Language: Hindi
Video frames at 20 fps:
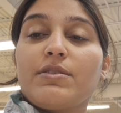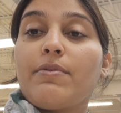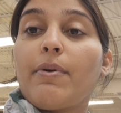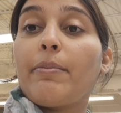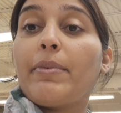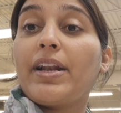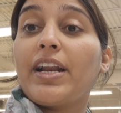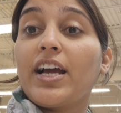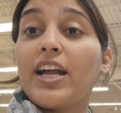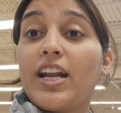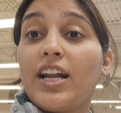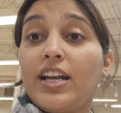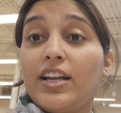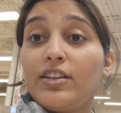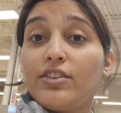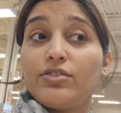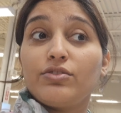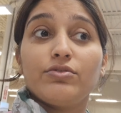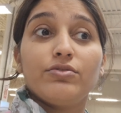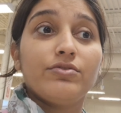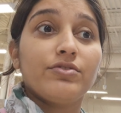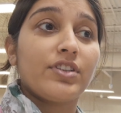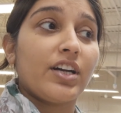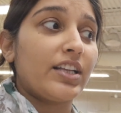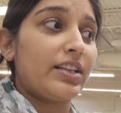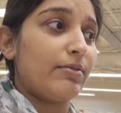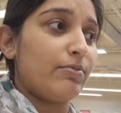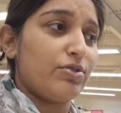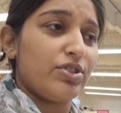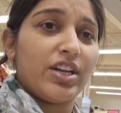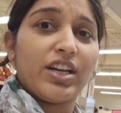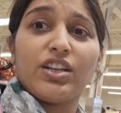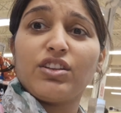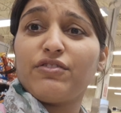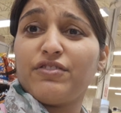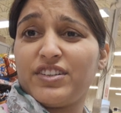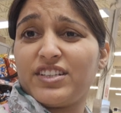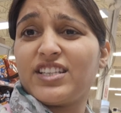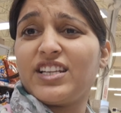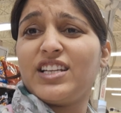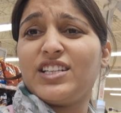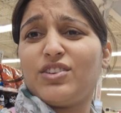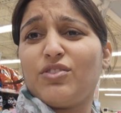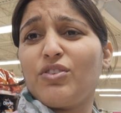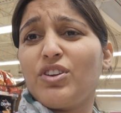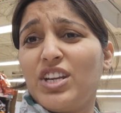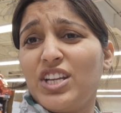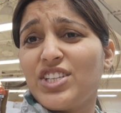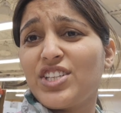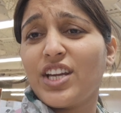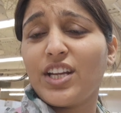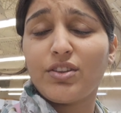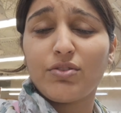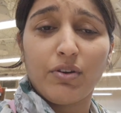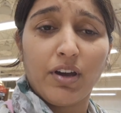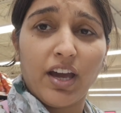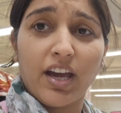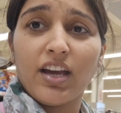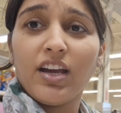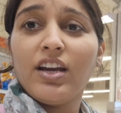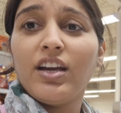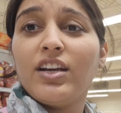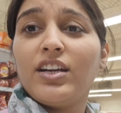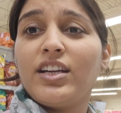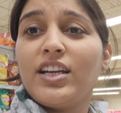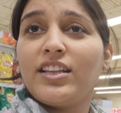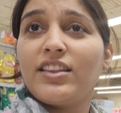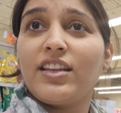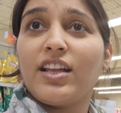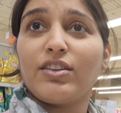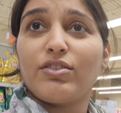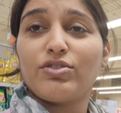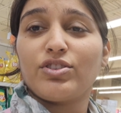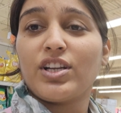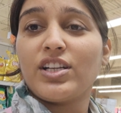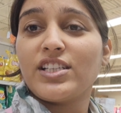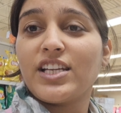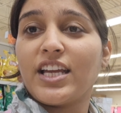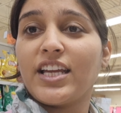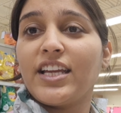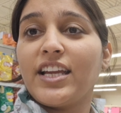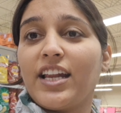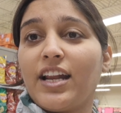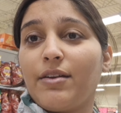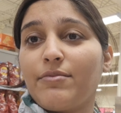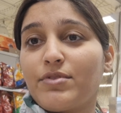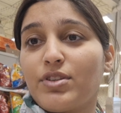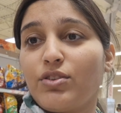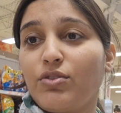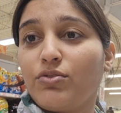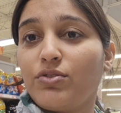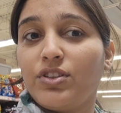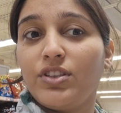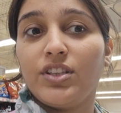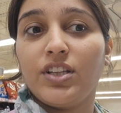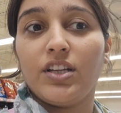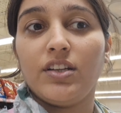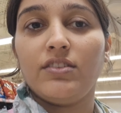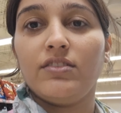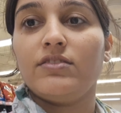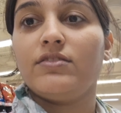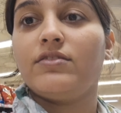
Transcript: मैं बिल करा लेती हूँ ख़त्म हो जाएगी तो फिर से ले जाऊँगी नीचे ही तो है इतना तो चल जाएगी आराम से दो तीन दिन